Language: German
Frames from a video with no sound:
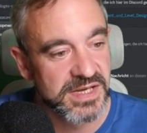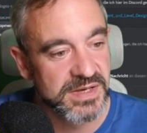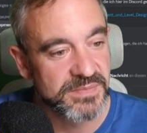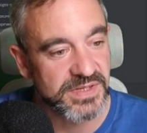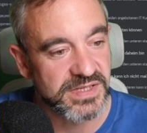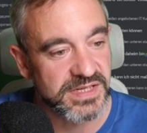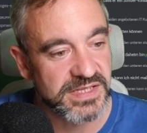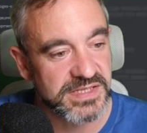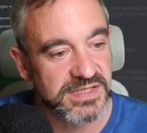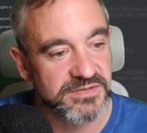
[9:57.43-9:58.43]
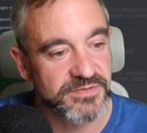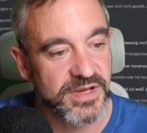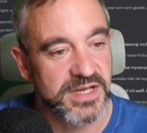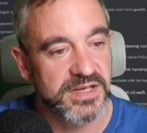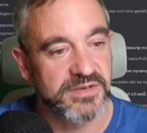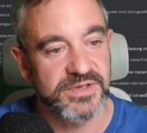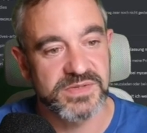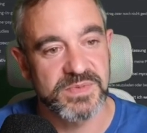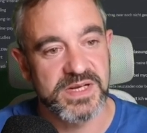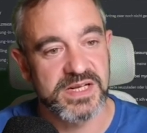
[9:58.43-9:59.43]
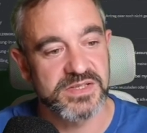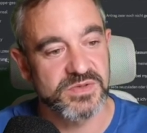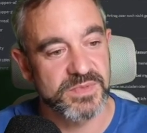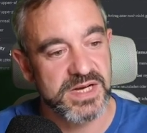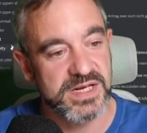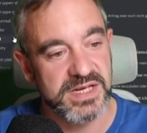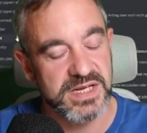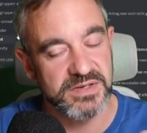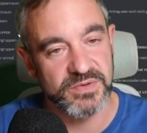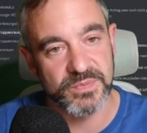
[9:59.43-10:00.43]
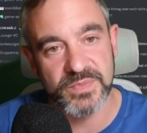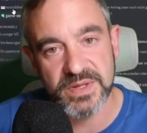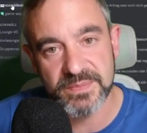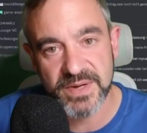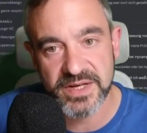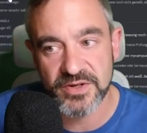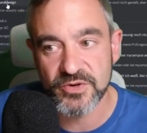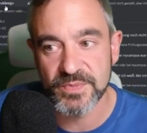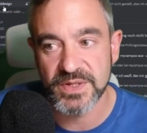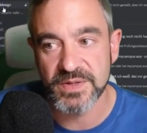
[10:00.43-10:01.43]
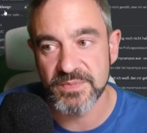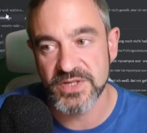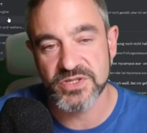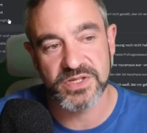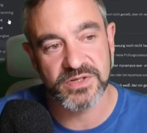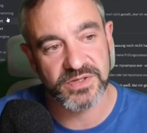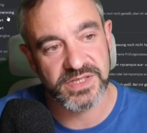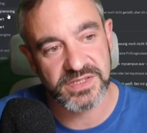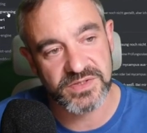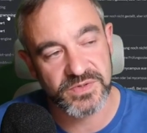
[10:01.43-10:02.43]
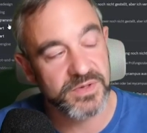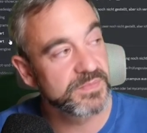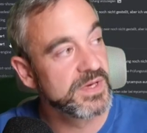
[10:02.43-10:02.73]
mit den einzelnen Feldern, was man alles so machen kann, um eben halt auch mit den Menschen in Kontakt zu kommen.